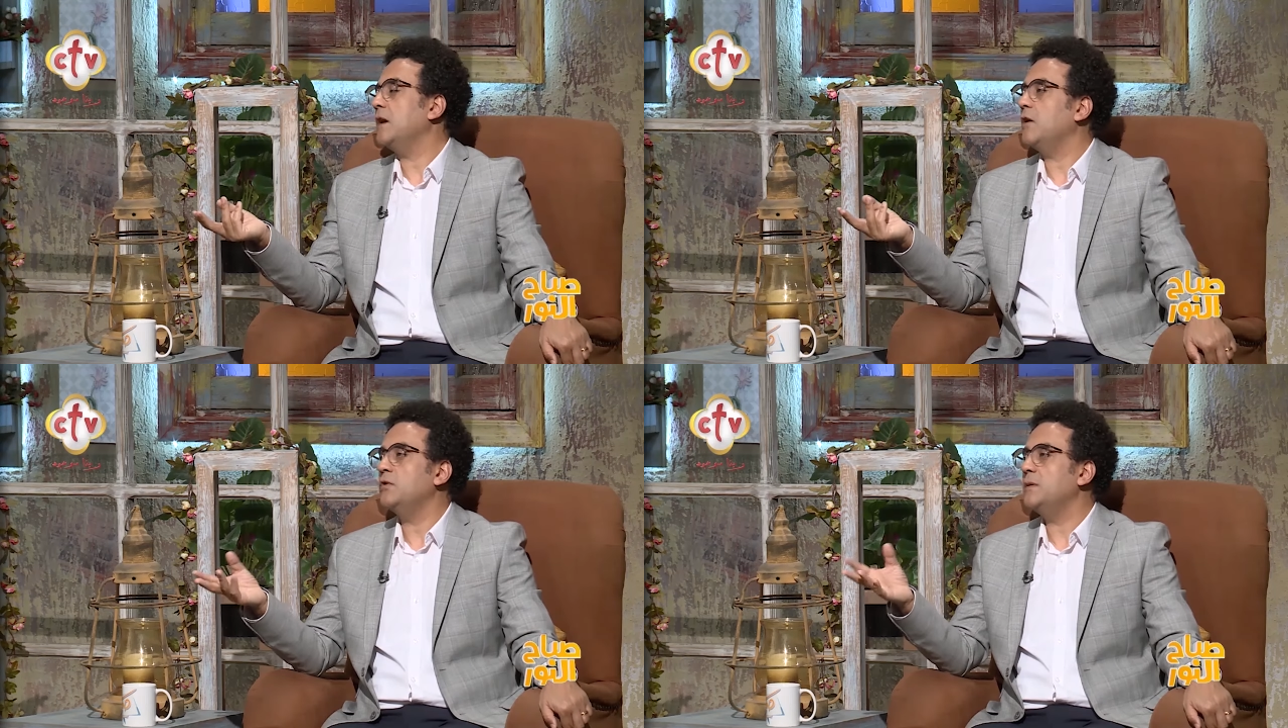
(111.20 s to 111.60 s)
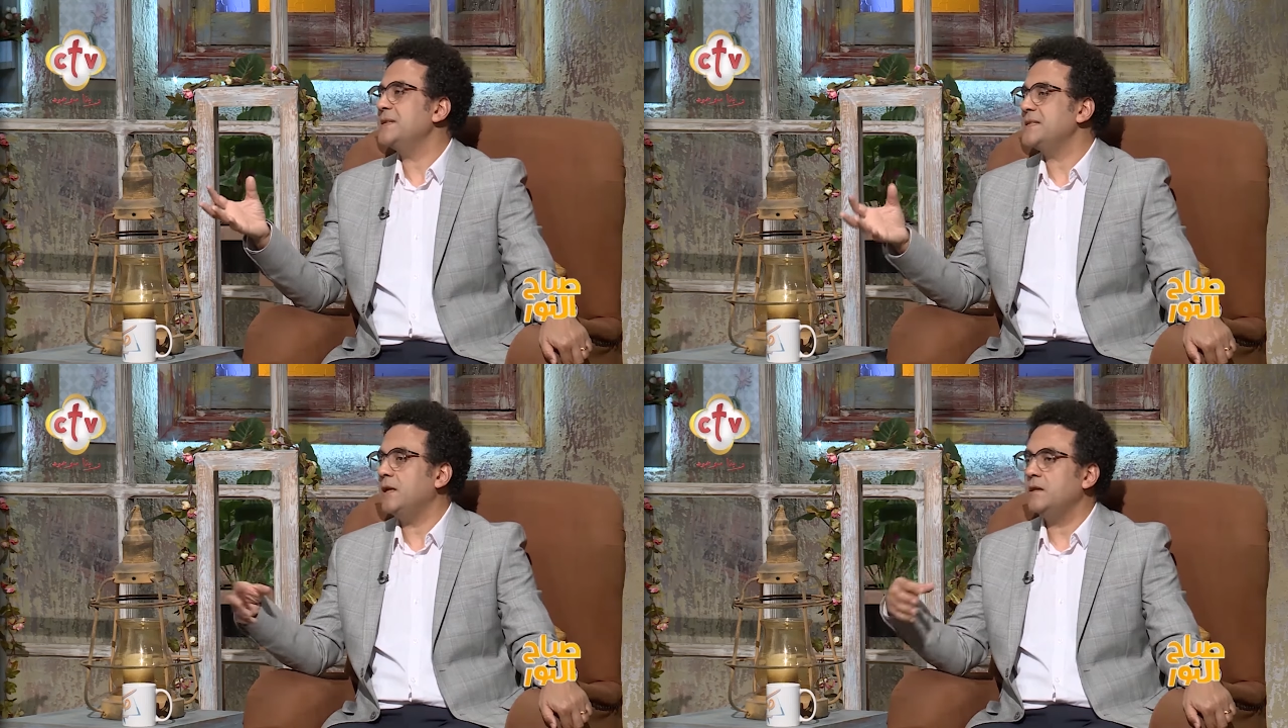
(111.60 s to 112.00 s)
لا قولي
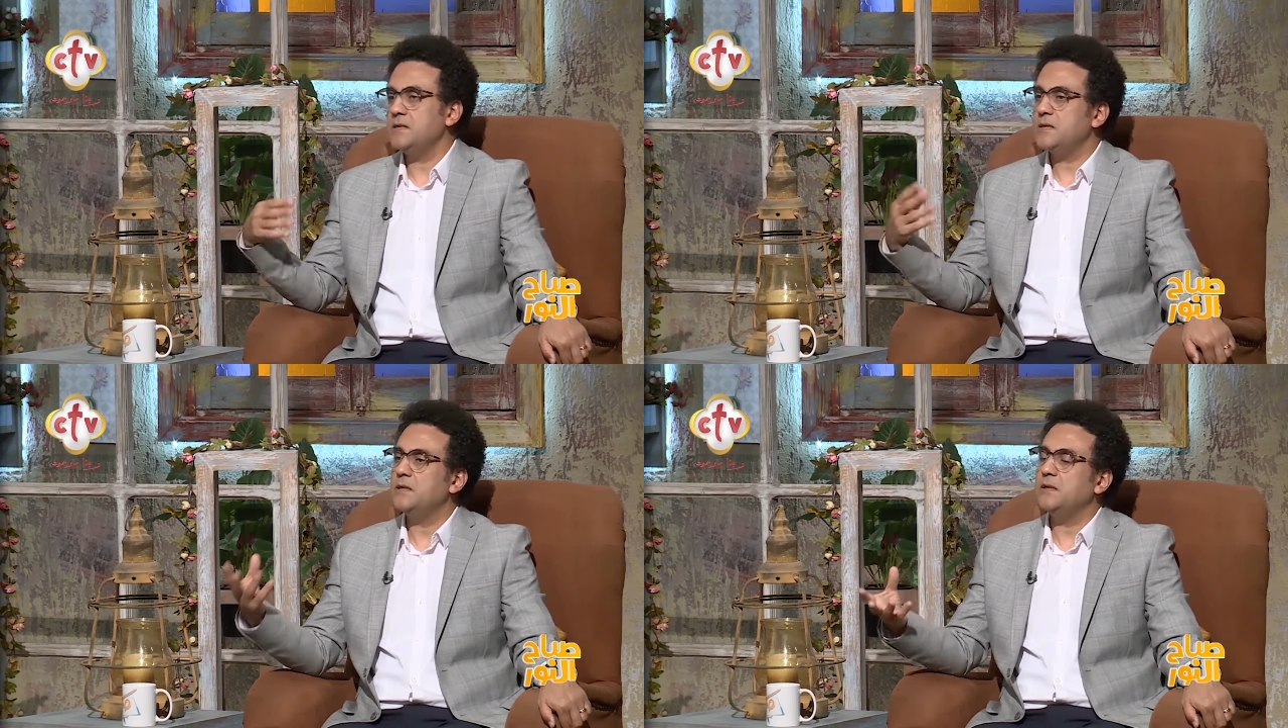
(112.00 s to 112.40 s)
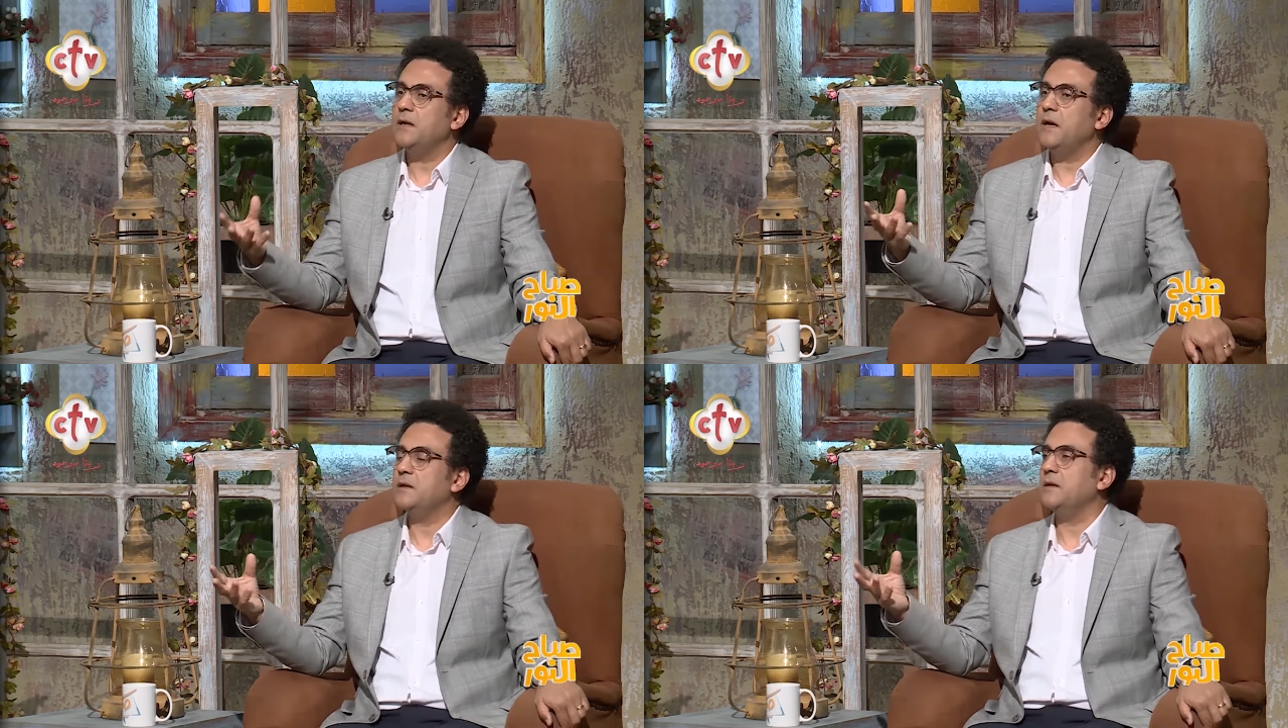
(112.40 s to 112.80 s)
مثلا ناس
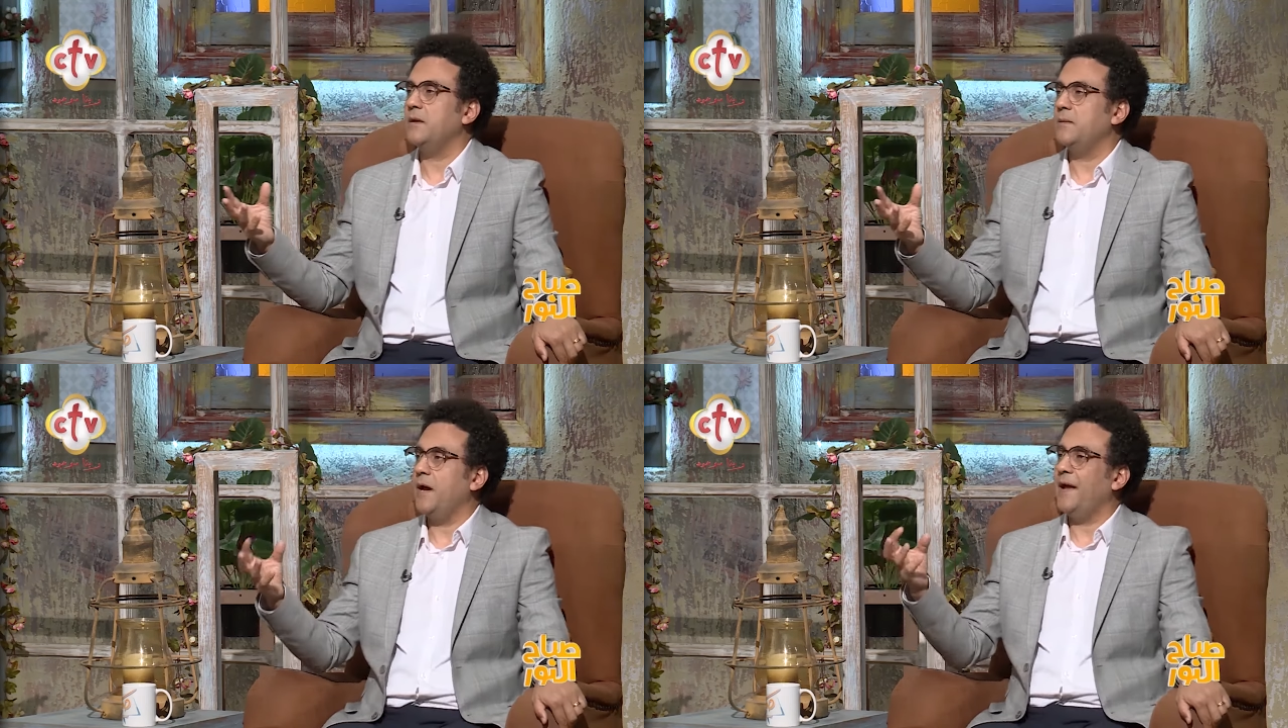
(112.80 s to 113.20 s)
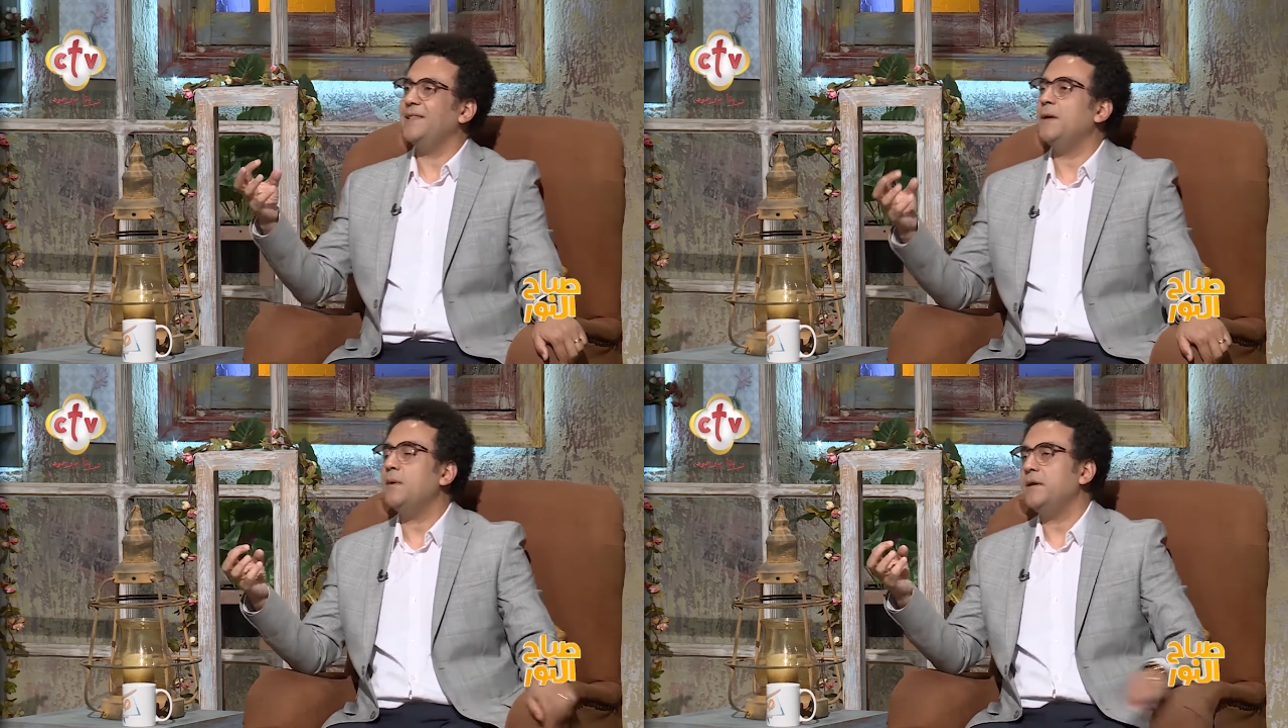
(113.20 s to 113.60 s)
كتير هت...
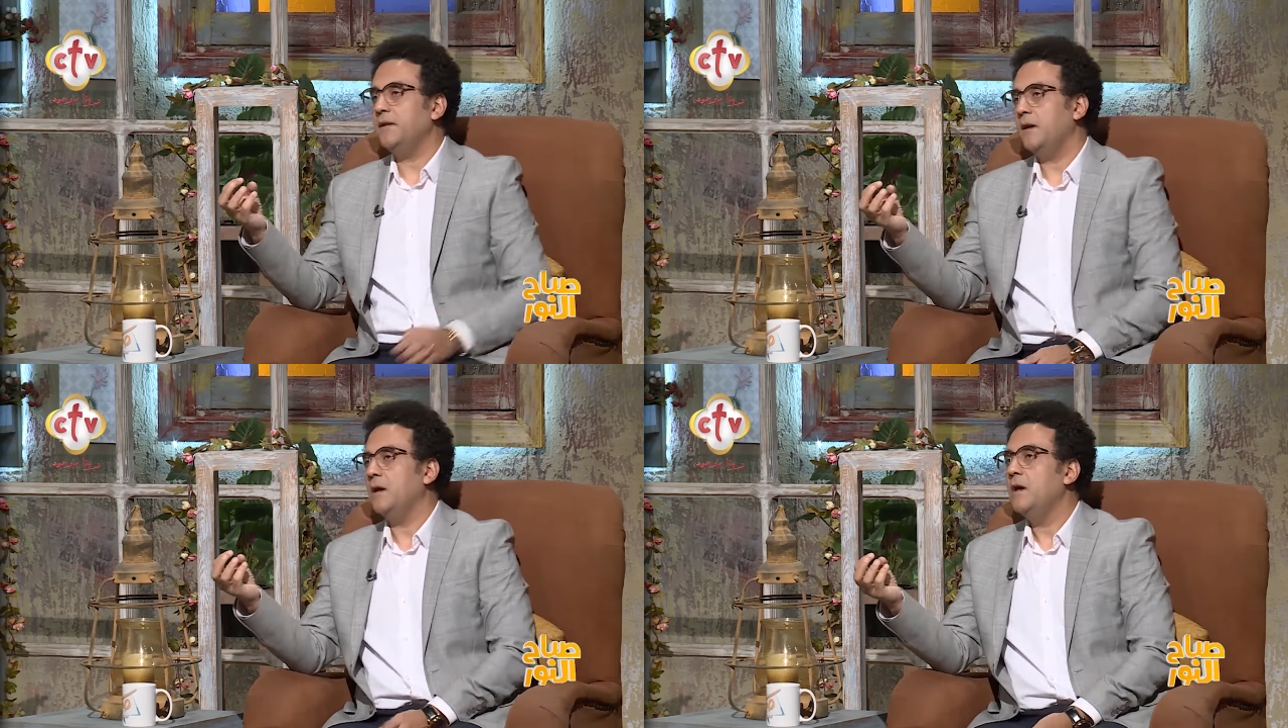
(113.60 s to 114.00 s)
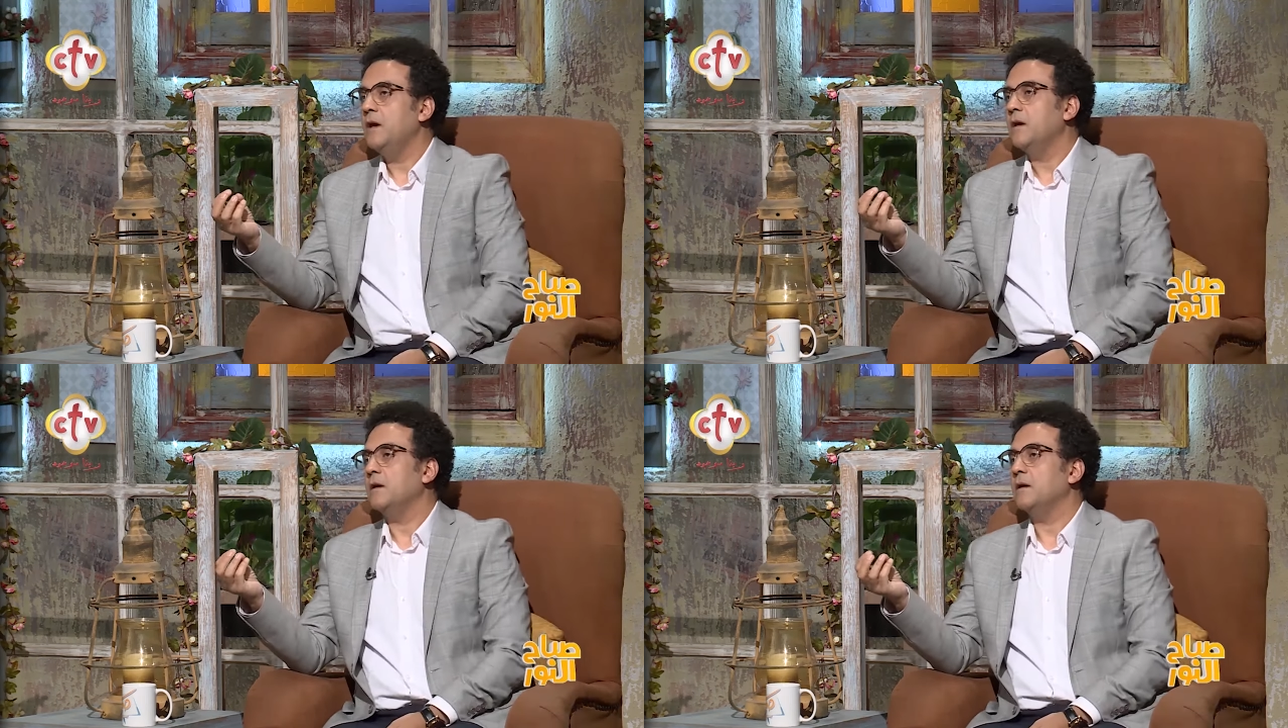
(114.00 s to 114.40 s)
هل ده معناه
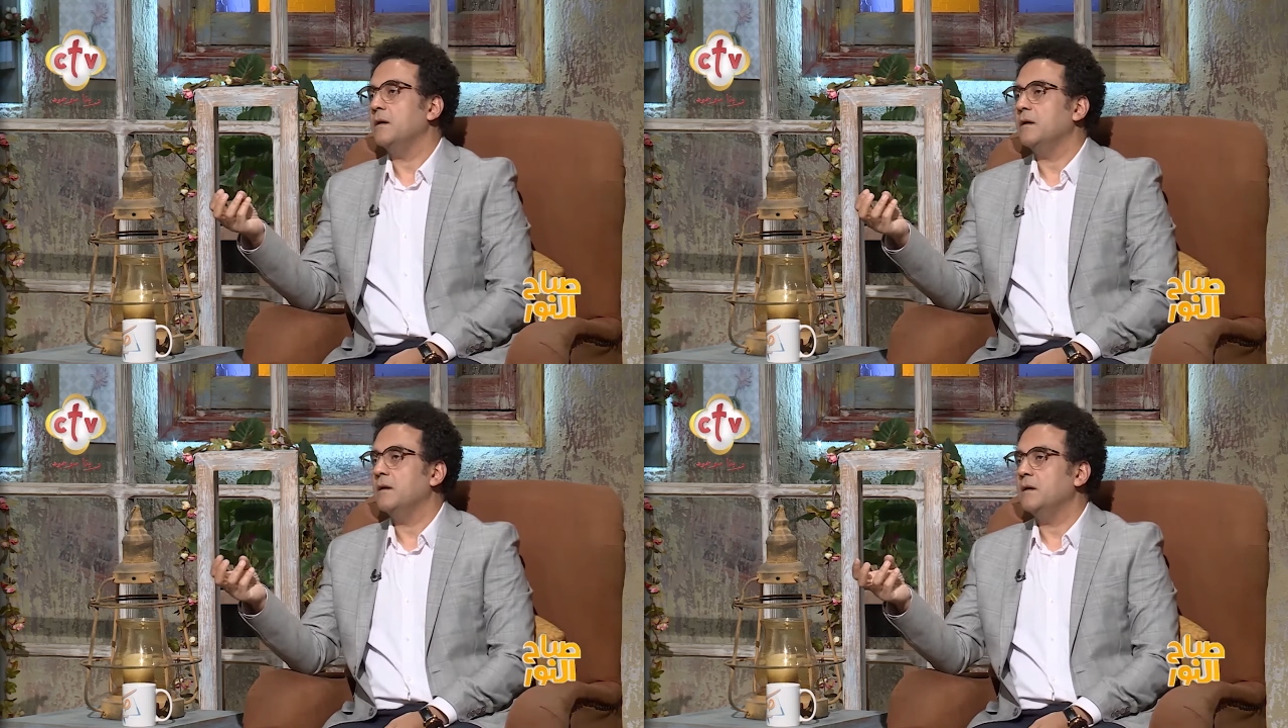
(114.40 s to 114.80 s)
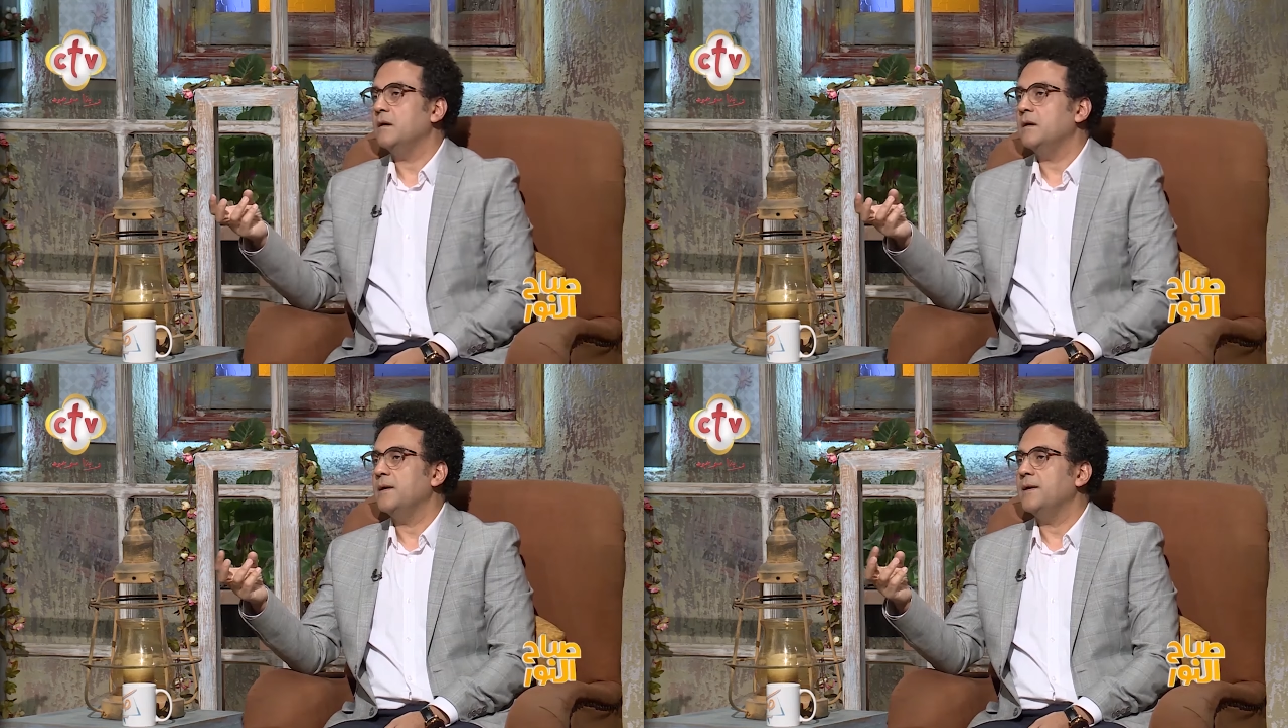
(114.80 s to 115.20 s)
آه